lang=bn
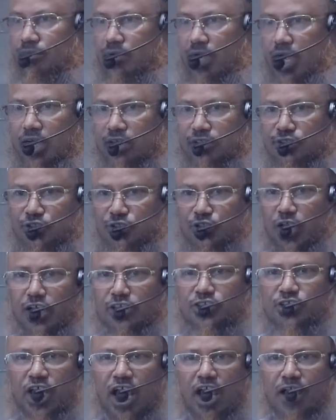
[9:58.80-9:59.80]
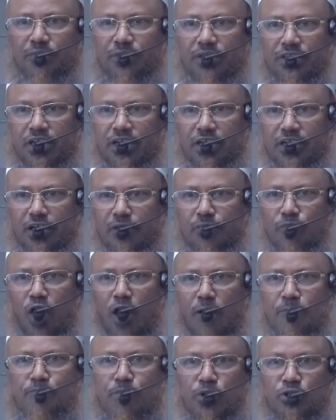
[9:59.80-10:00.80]
আনসার সাহাবিদেরকে
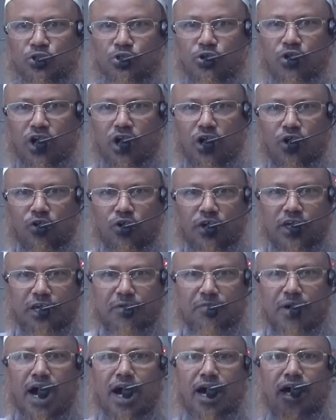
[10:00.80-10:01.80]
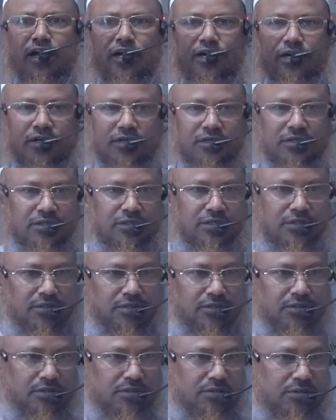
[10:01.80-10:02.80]
মহব্বত করা হলো ইমান
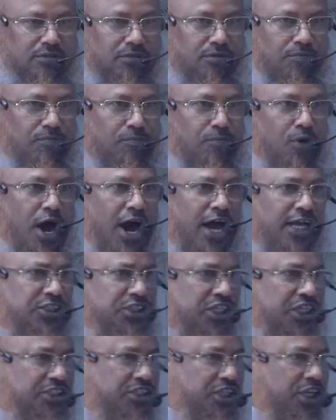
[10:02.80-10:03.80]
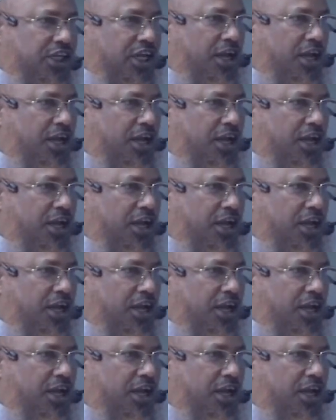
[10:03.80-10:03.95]
মহাজেরদেরকে